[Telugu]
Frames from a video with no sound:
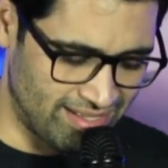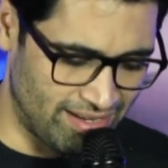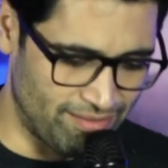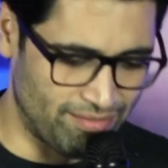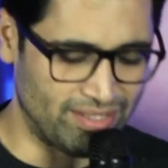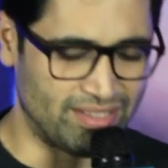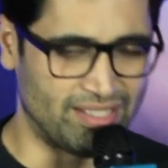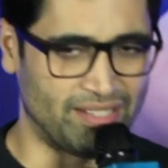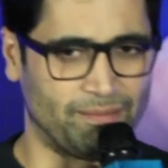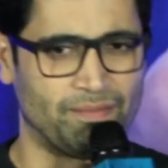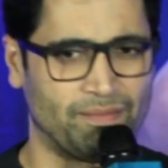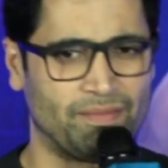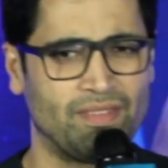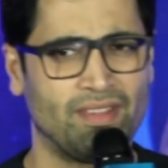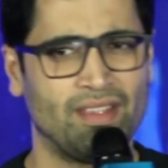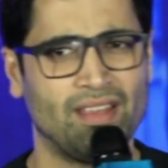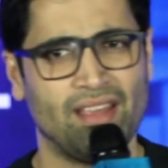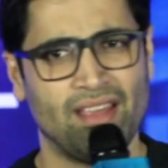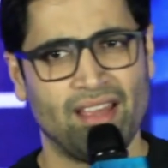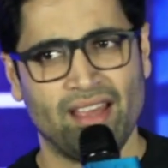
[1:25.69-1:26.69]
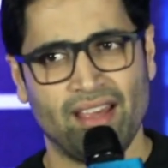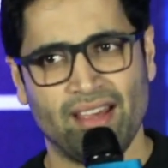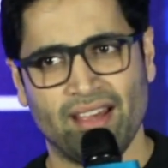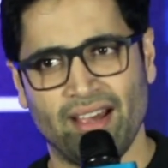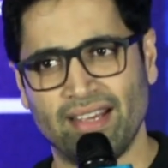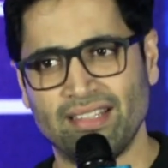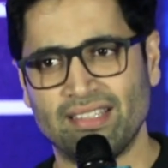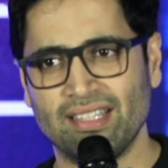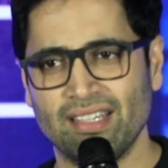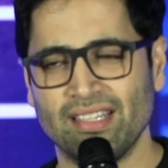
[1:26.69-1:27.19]
ఎవ్రీథింగ్
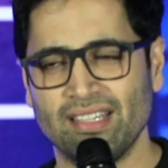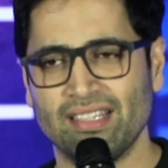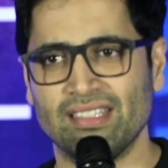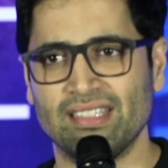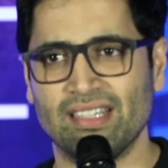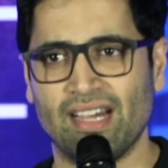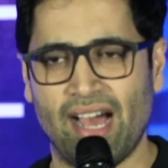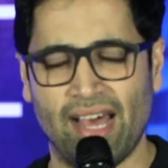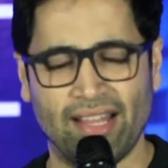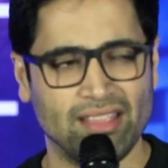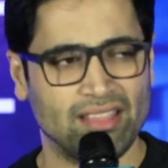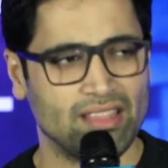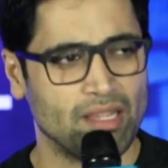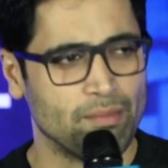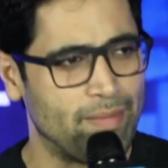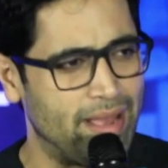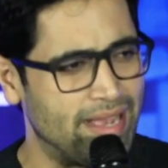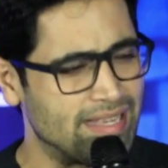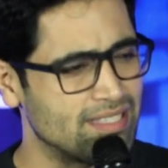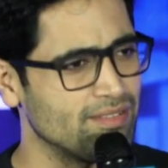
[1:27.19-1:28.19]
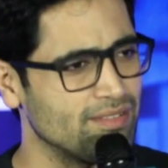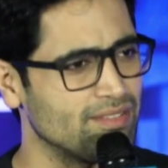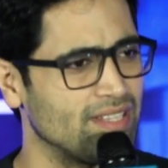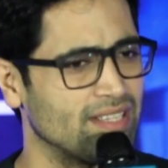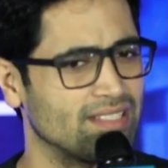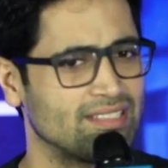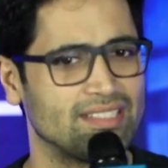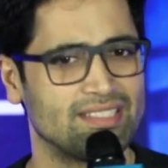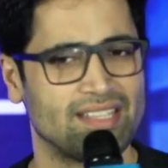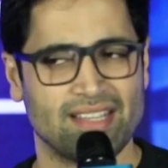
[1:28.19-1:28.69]
అయితే అంత మ్యాసివ్
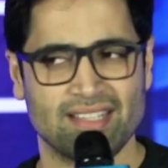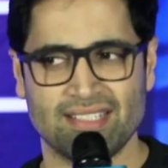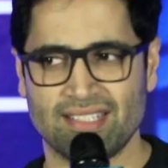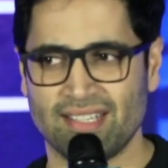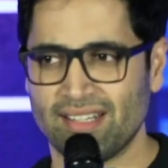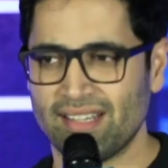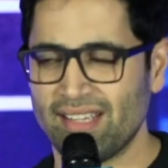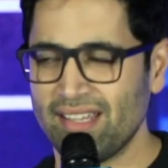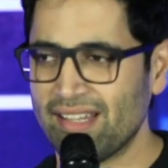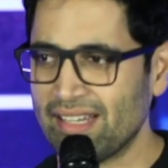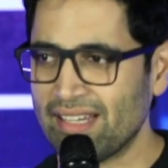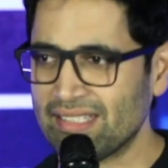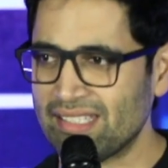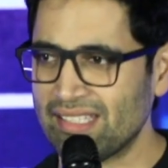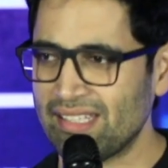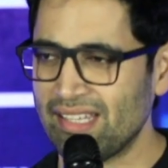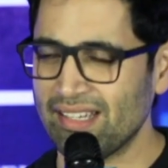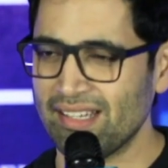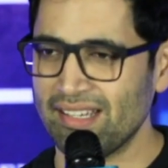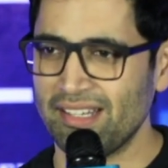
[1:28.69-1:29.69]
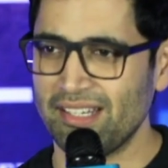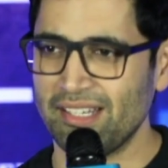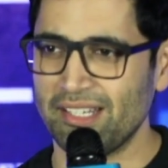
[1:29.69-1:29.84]
సక్సెస్ అయ్యేసరికి ఖచ్చితంగా